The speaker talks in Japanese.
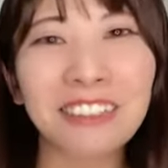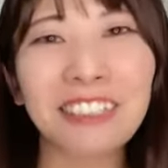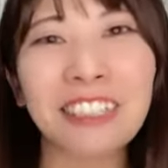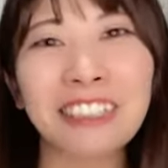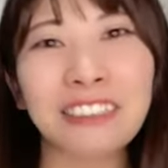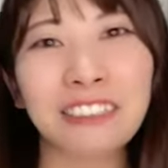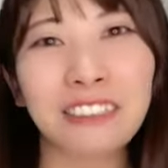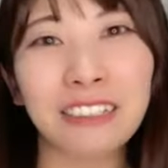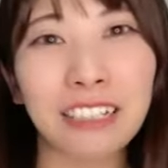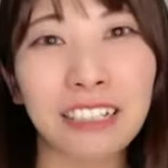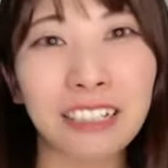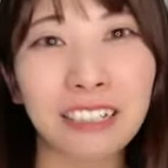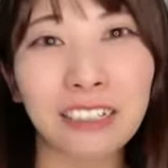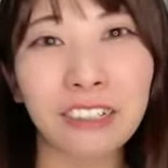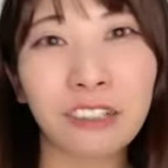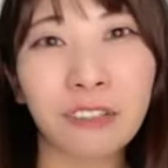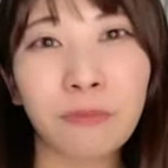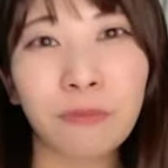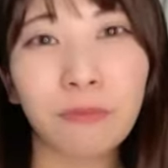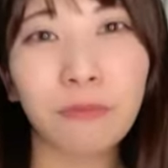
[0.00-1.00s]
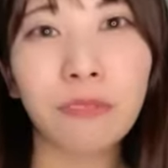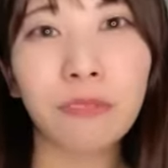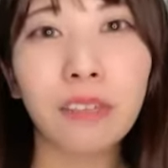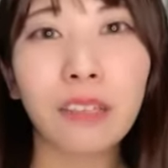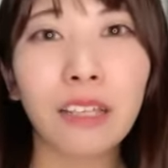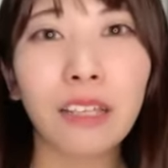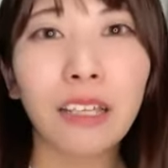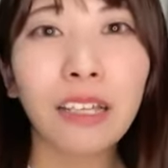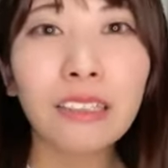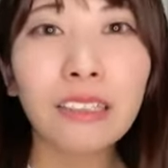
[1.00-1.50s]
そっかそっか
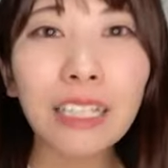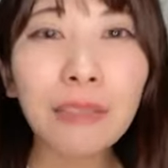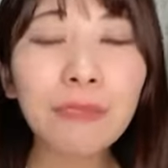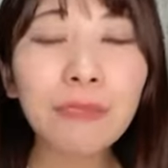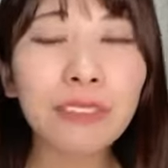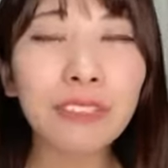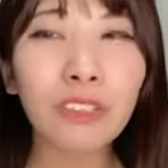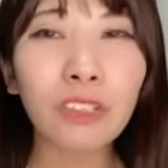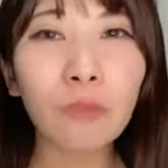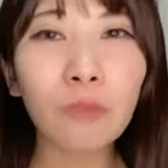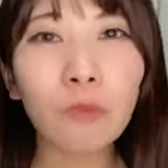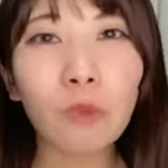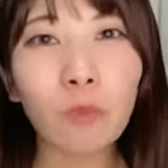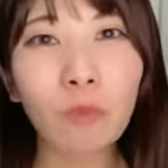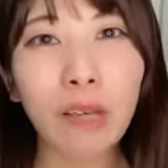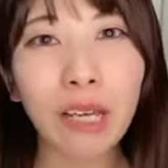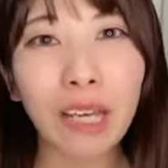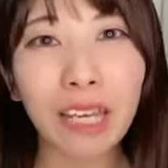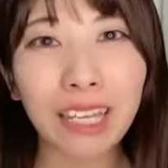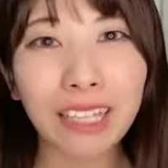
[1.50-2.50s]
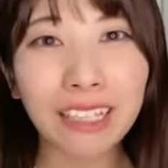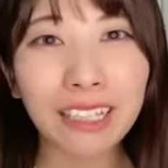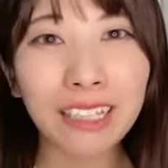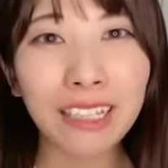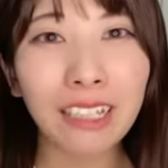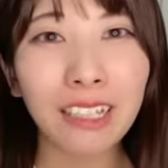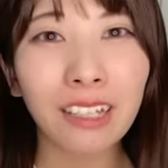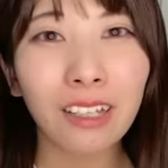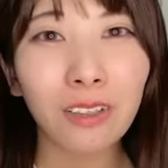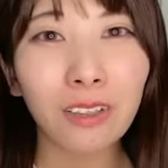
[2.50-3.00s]
多分飲む前
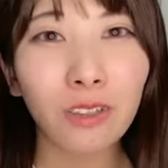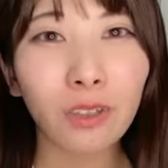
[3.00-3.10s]
に